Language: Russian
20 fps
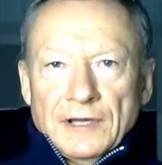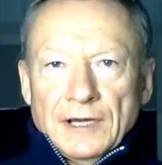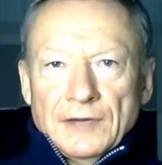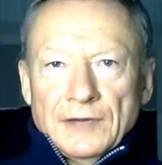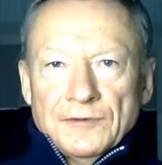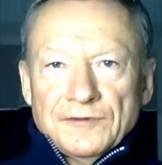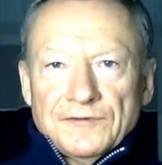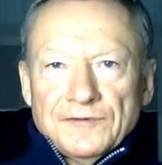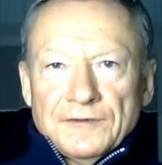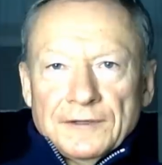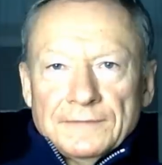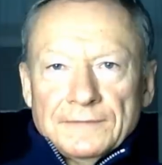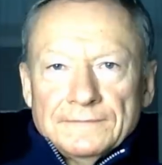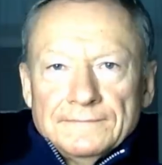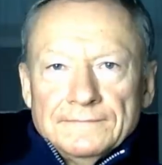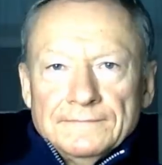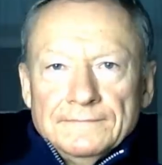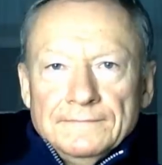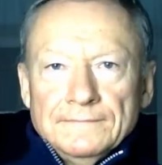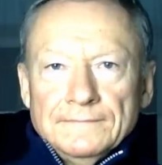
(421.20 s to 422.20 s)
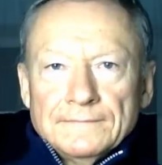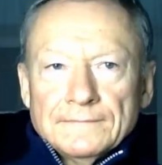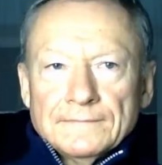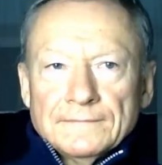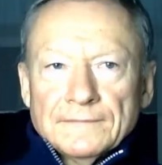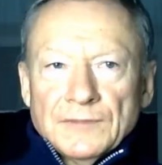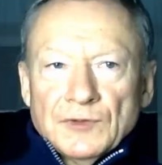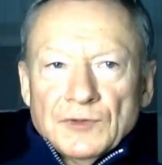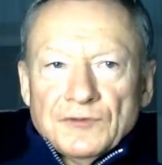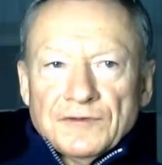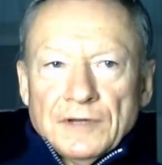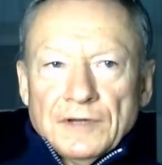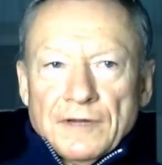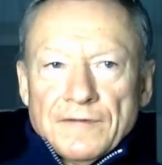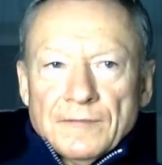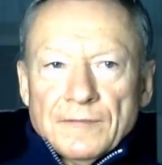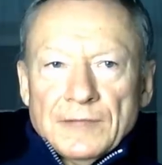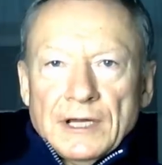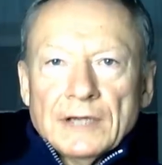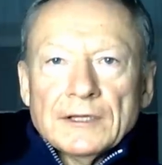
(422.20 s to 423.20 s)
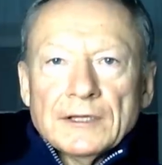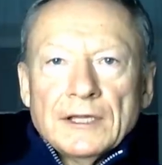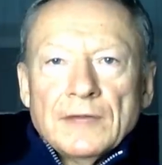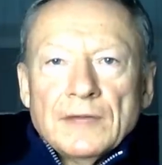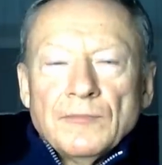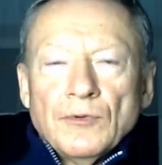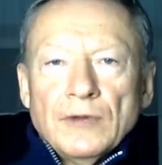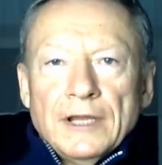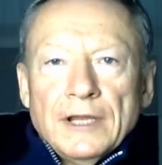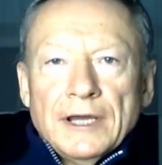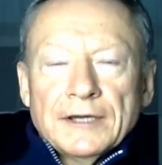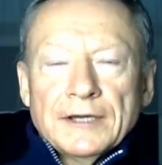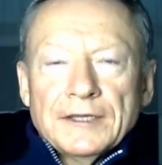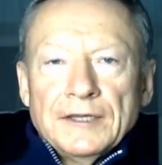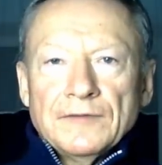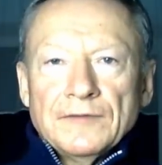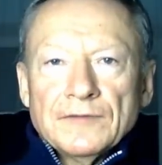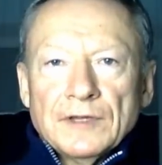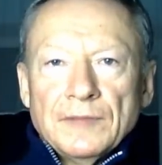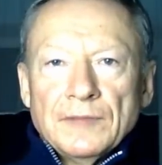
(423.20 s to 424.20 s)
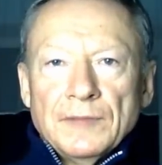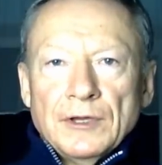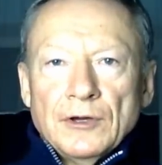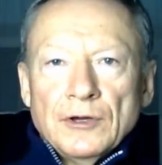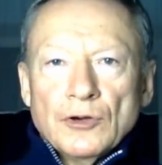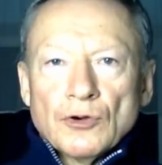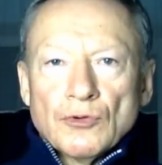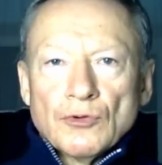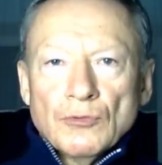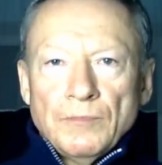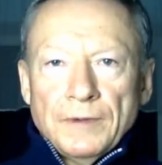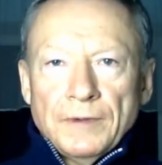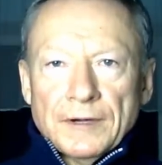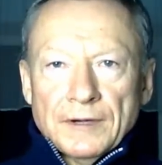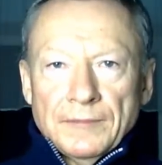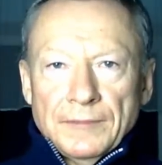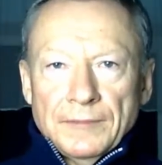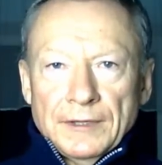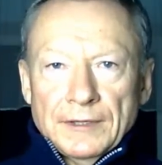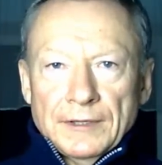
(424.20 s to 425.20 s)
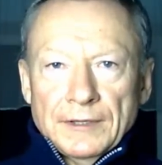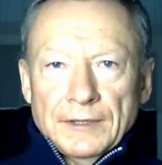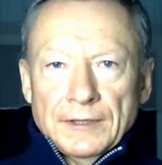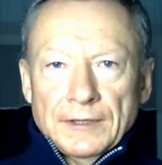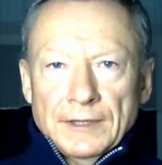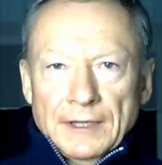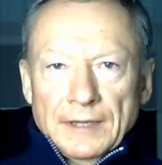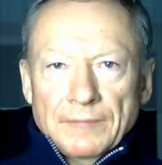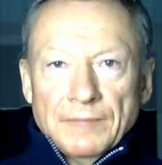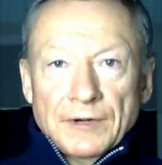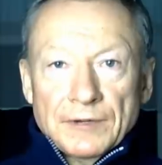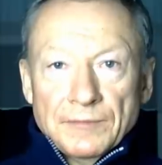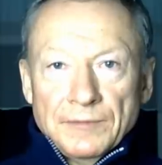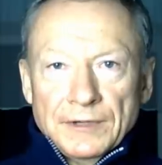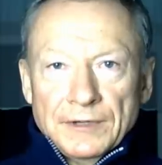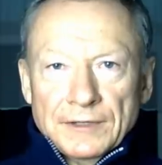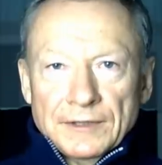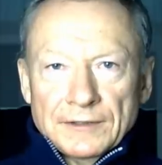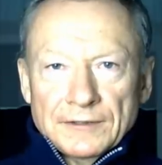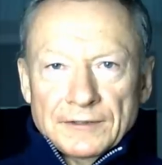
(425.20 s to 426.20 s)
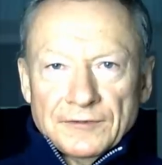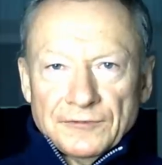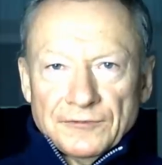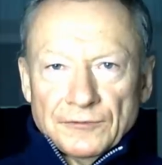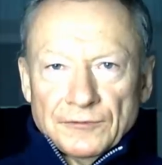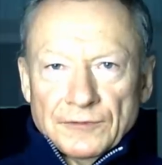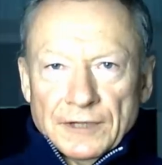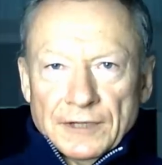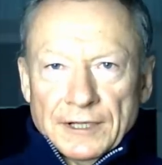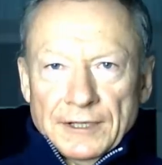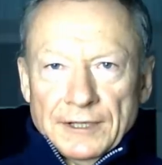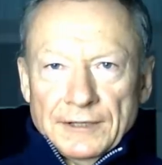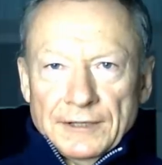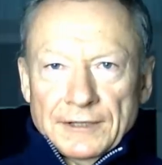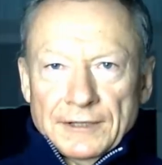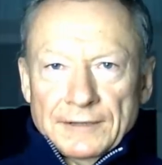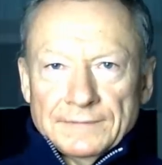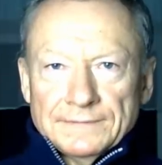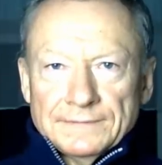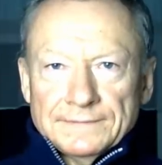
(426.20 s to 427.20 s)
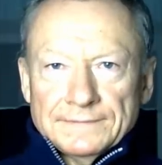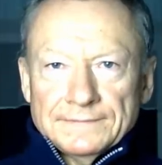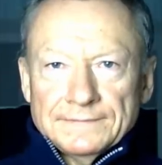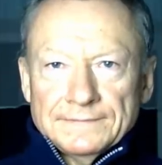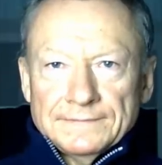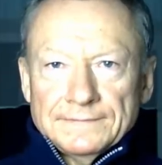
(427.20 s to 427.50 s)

являются, ну скажем так, наиболее активными рупорами борьбы с Украиной.